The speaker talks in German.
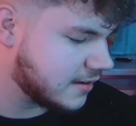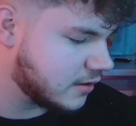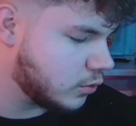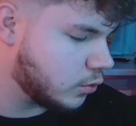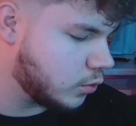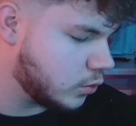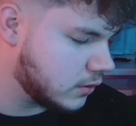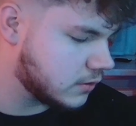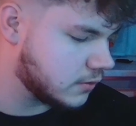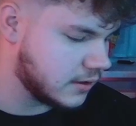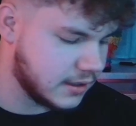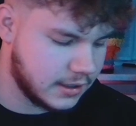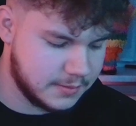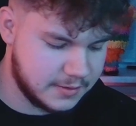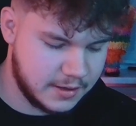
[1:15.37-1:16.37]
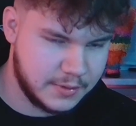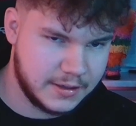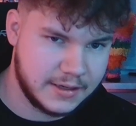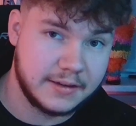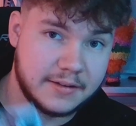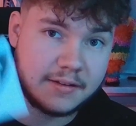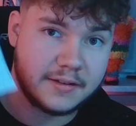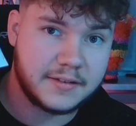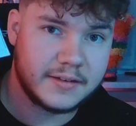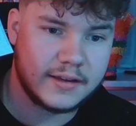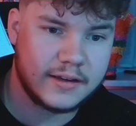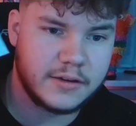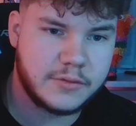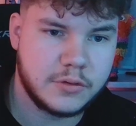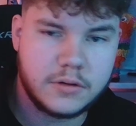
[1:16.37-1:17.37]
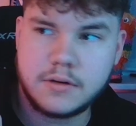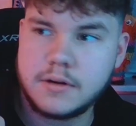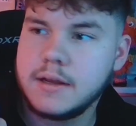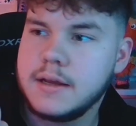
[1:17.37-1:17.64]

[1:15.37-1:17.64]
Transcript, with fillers: geholt und da gab es einmal den äh, Sticker von